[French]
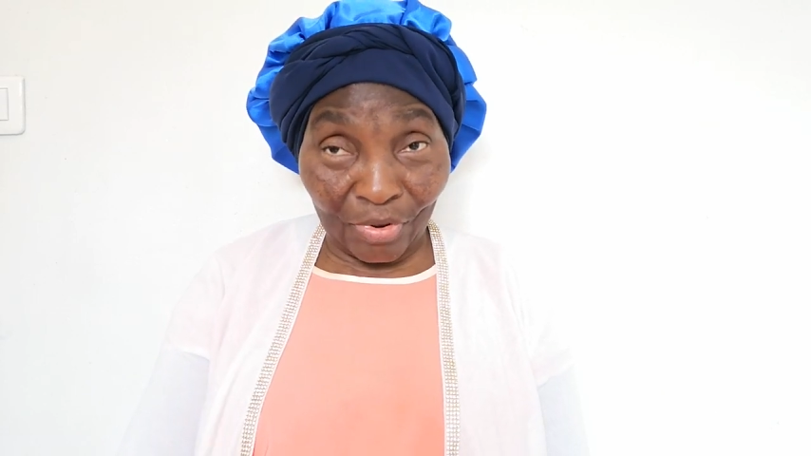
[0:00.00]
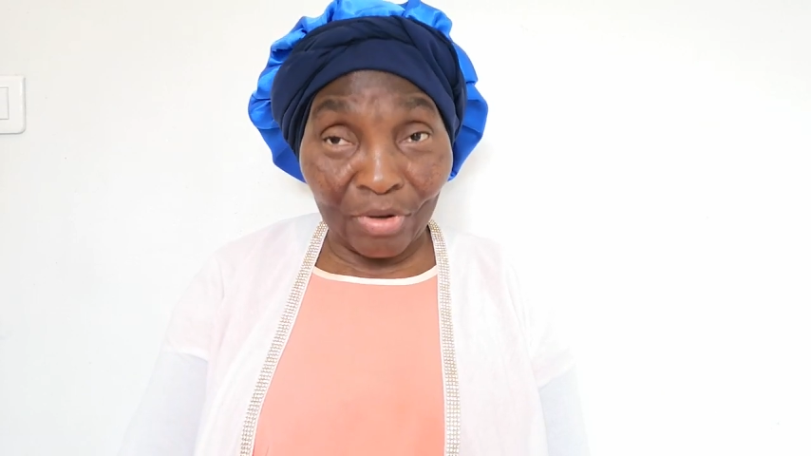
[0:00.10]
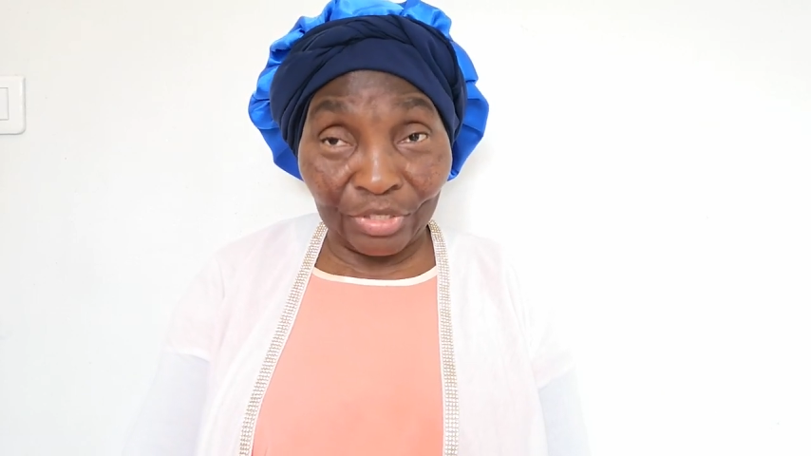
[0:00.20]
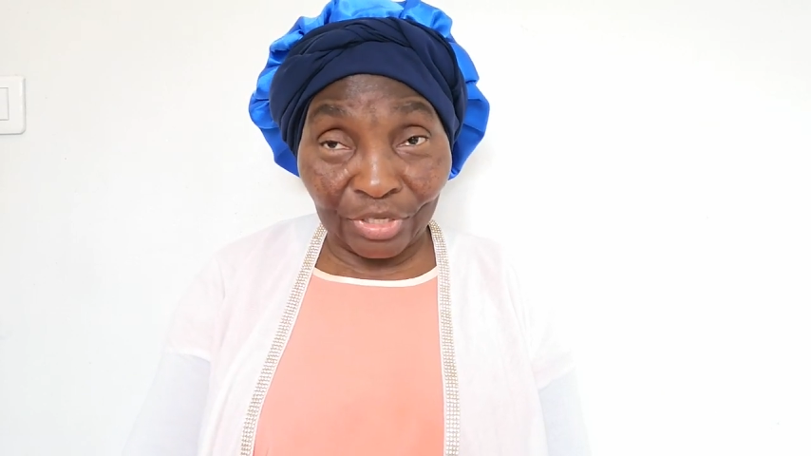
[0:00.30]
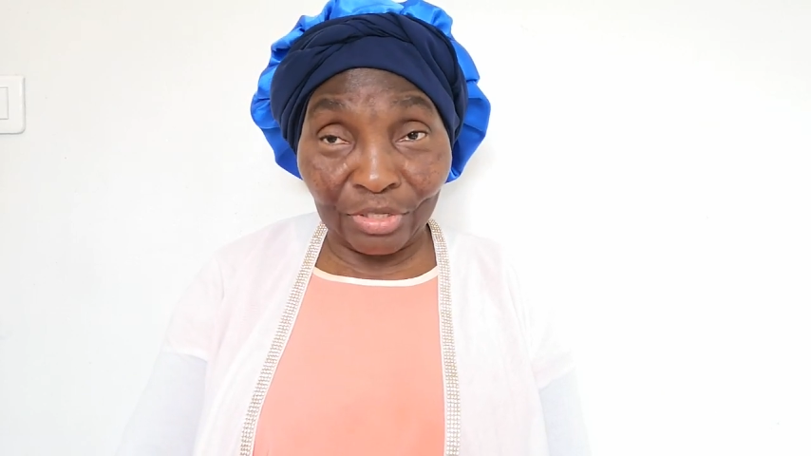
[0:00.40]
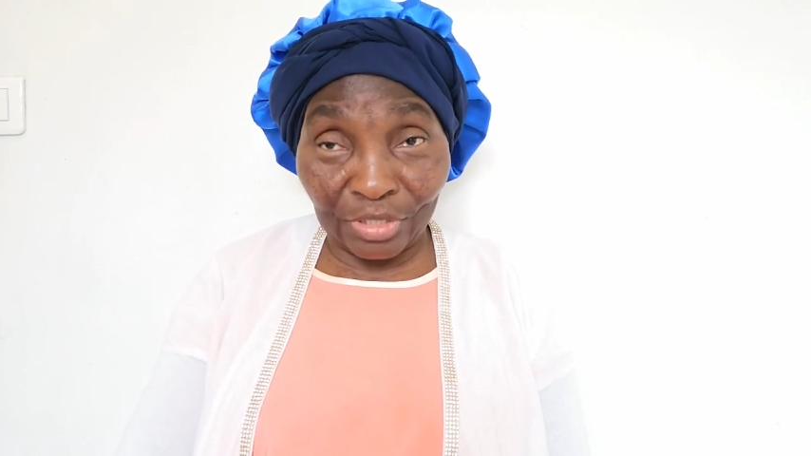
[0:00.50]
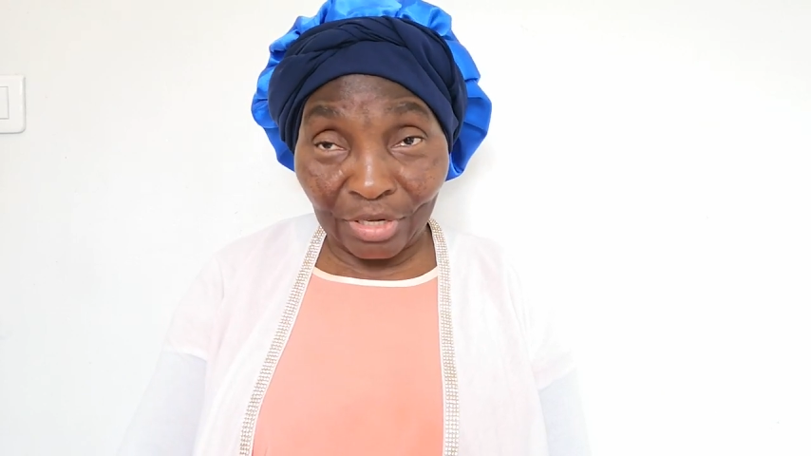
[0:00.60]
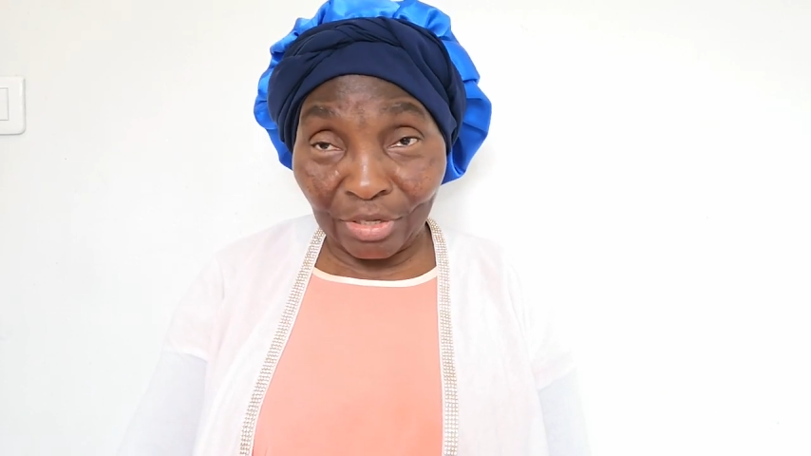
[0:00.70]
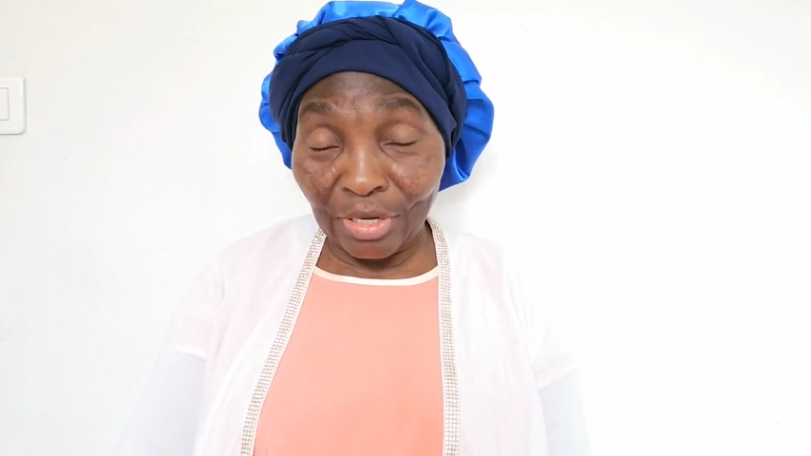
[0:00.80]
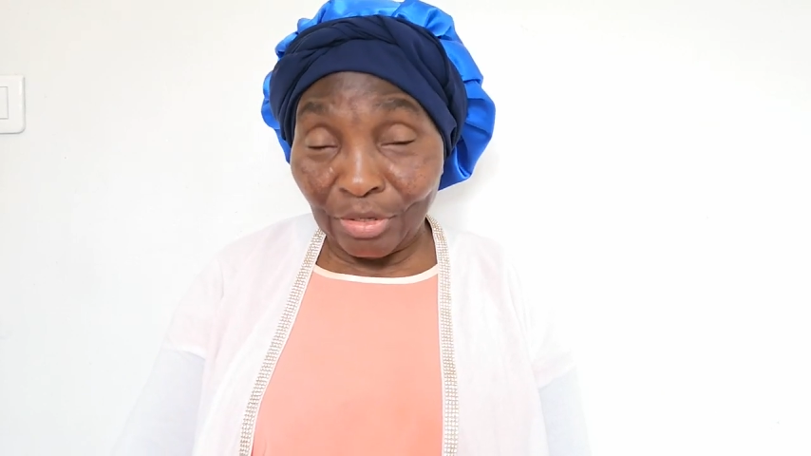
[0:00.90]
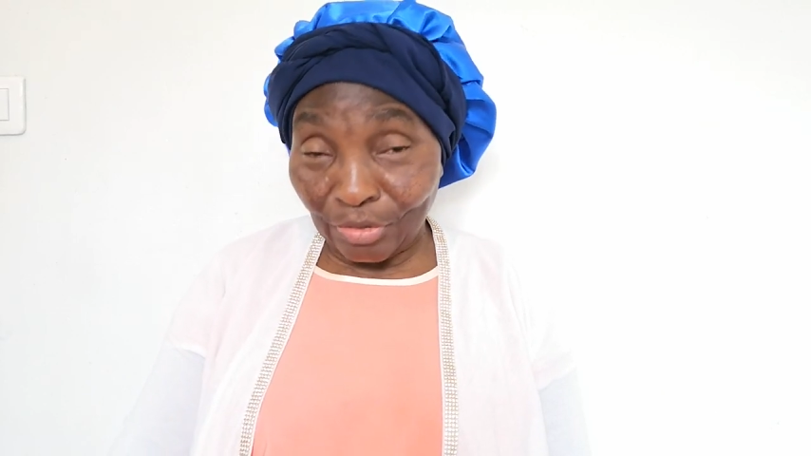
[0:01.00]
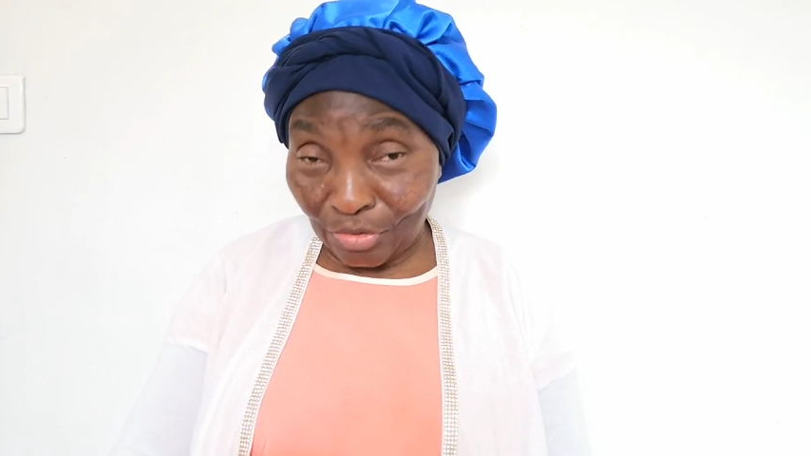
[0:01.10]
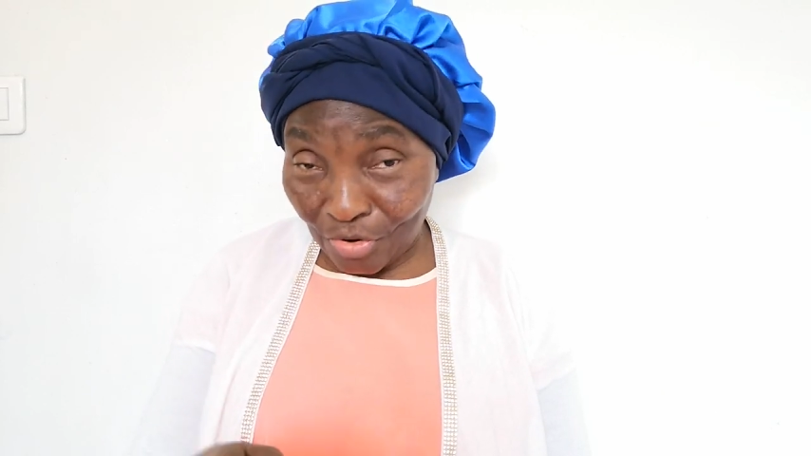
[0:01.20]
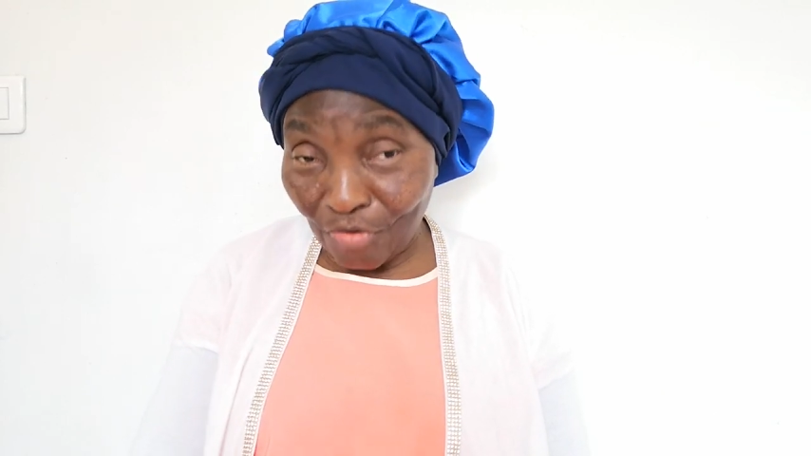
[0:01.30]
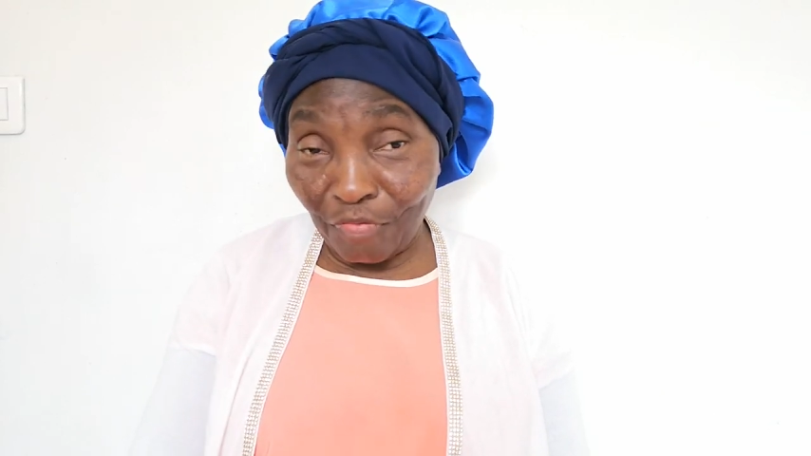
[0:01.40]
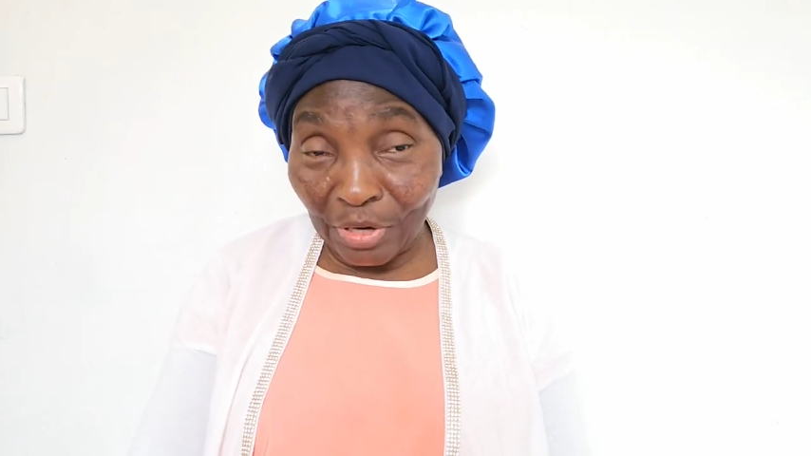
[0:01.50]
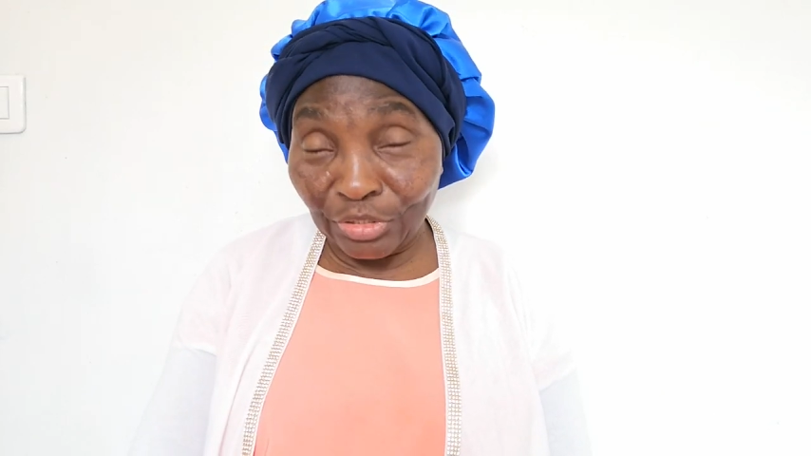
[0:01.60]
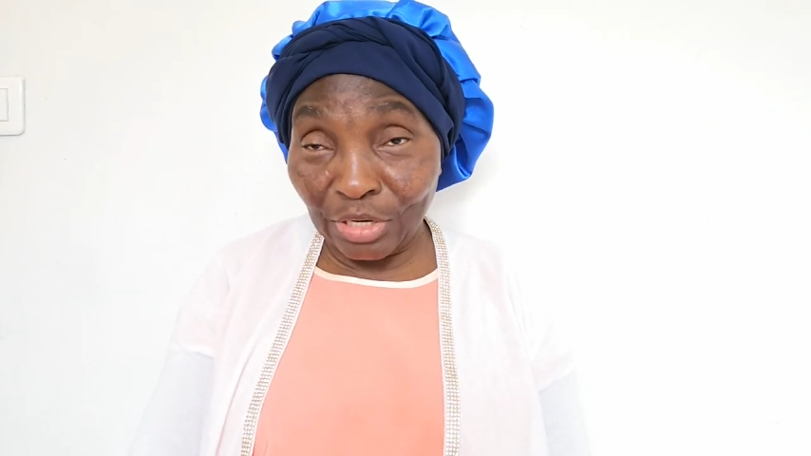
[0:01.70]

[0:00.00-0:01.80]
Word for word: quand j'ai, une fois,